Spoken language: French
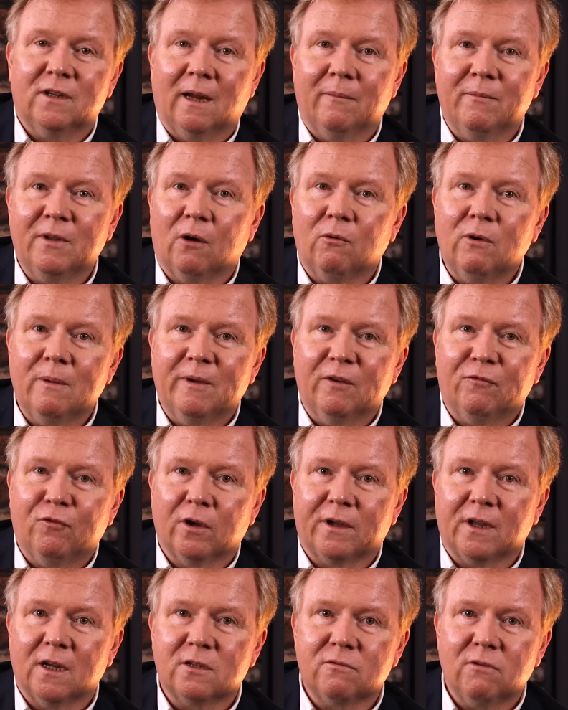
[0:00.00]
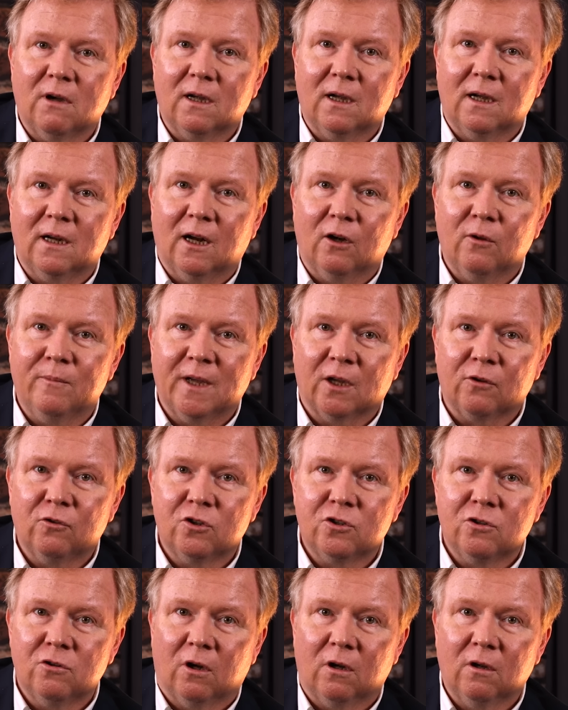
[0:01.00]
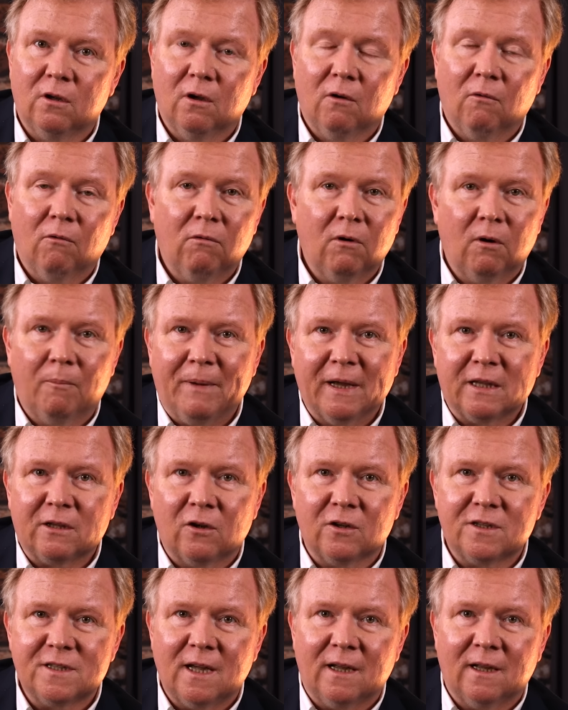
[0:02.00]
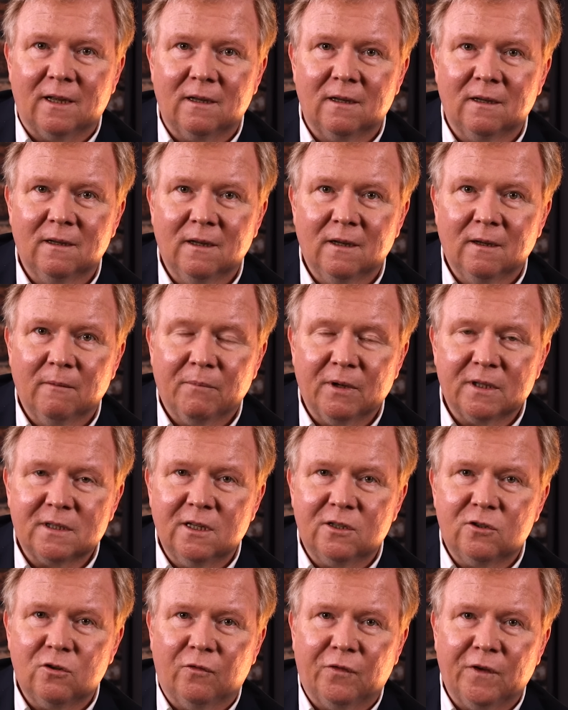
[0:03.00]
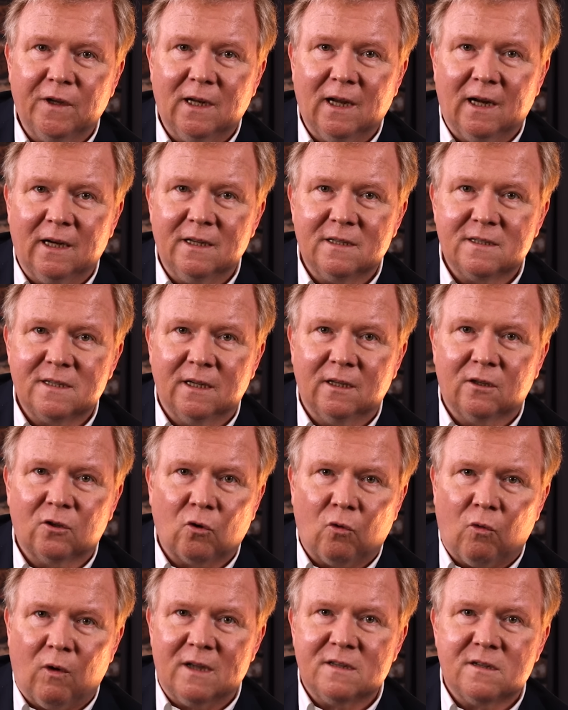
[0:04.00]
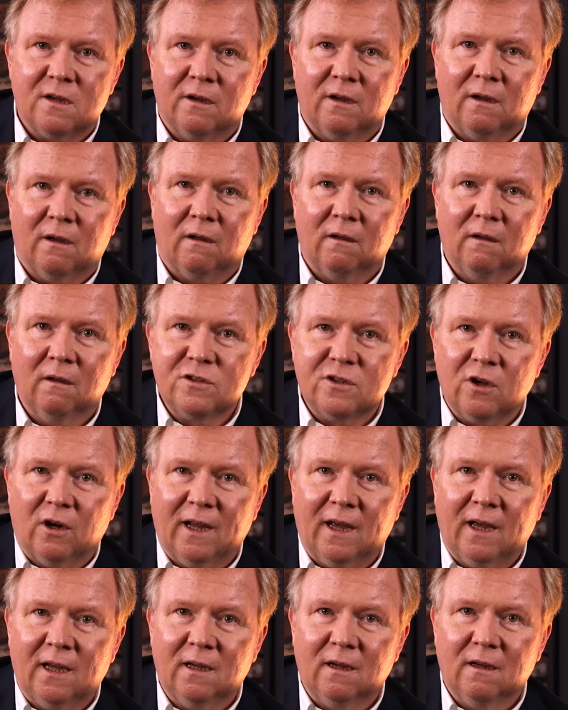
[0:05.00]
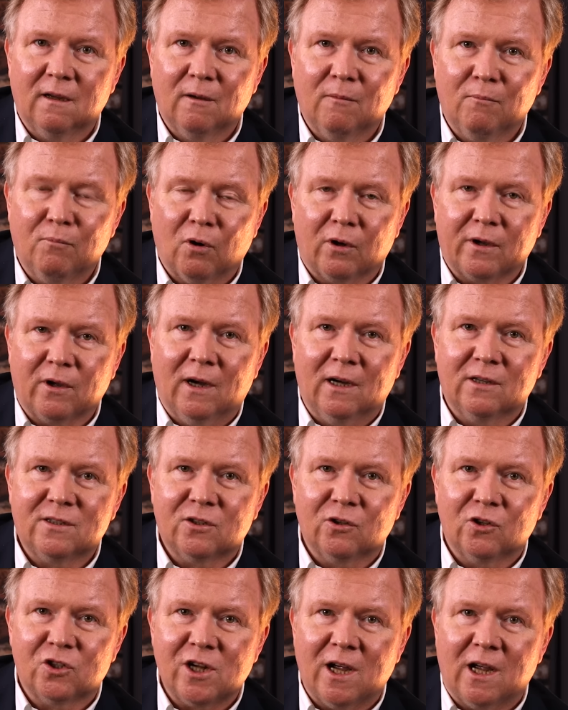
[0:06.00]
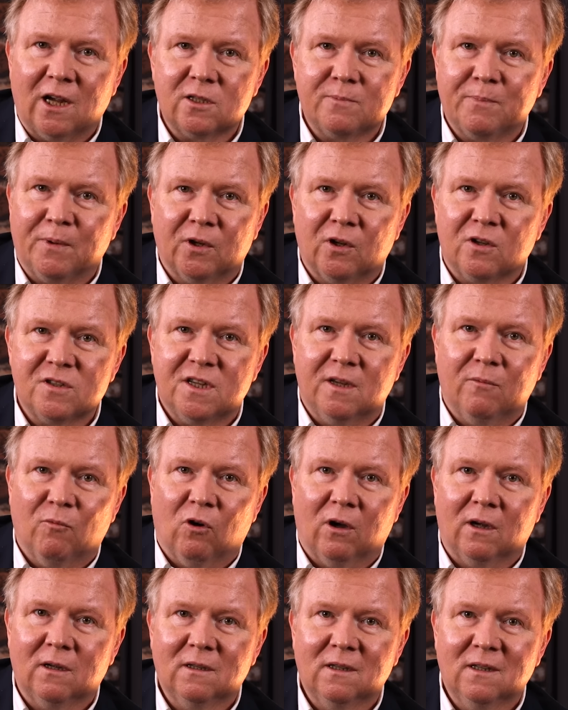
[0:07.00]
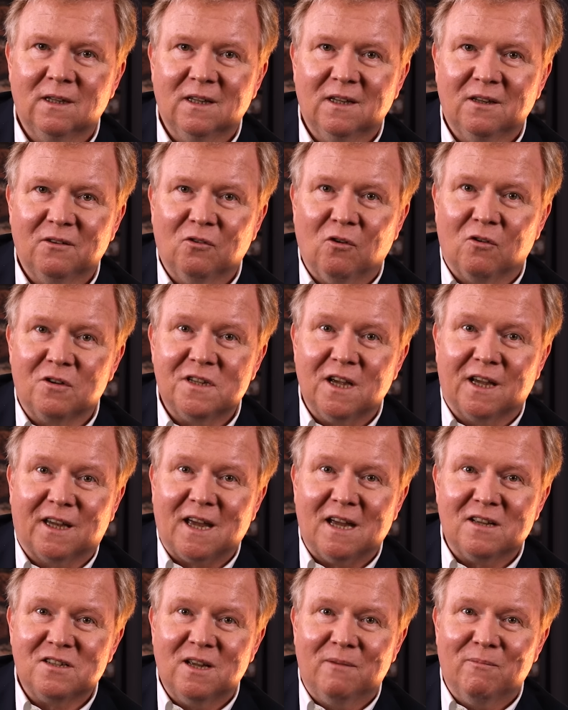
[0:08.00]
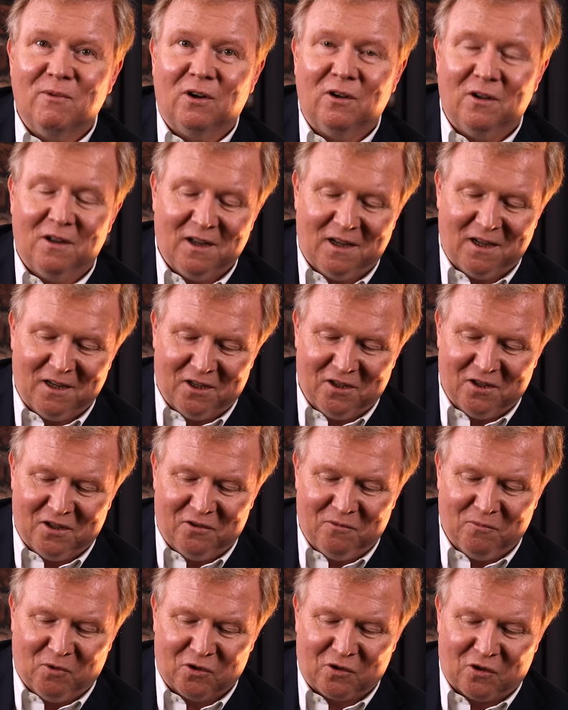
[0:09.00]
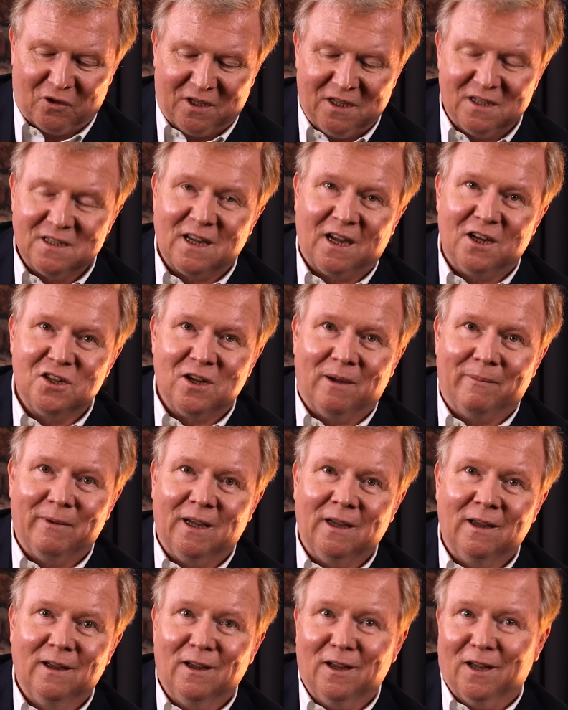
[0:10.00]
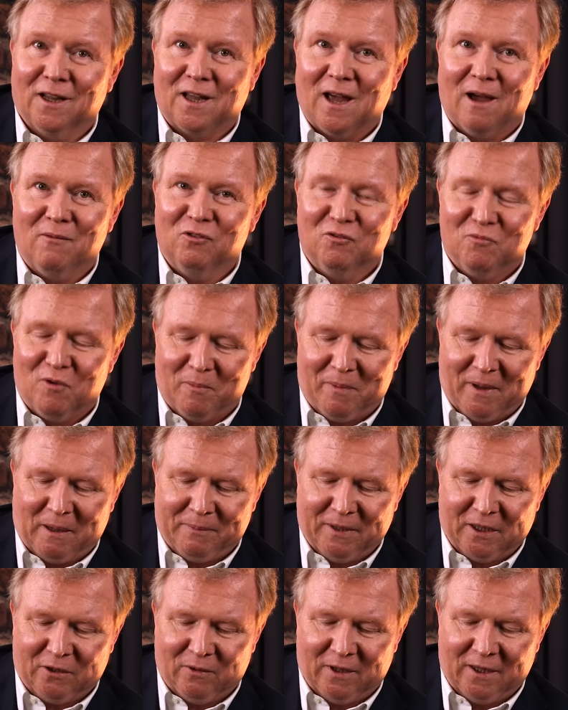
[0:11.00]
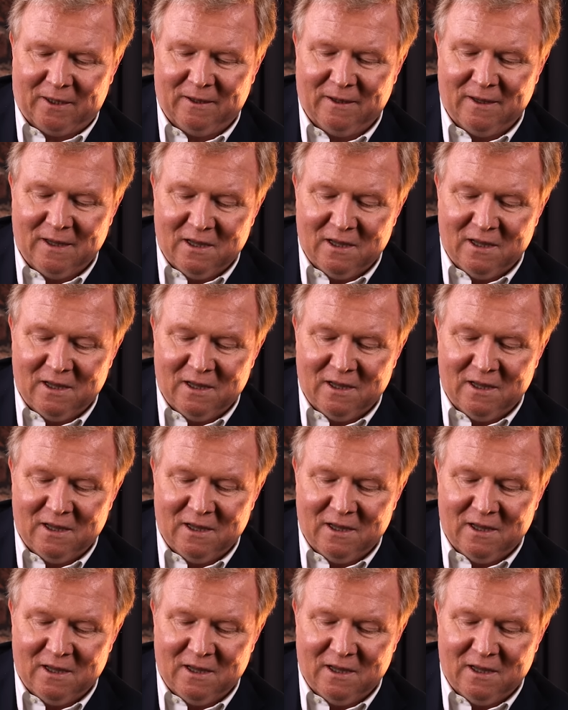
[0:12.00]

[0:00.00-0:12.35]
vous allez me dire, oui, mais il faut qu'elle soit à la lumière du jour. Oh, pas tant que ça, hein. parce qu'il suffit de la laisser 3 heures au soleil pour qu'elle se charge pendant 6 mois. Donc c'est quasiment une montre qui ne s'arrête jamais et qui a un mouvement perpétuel.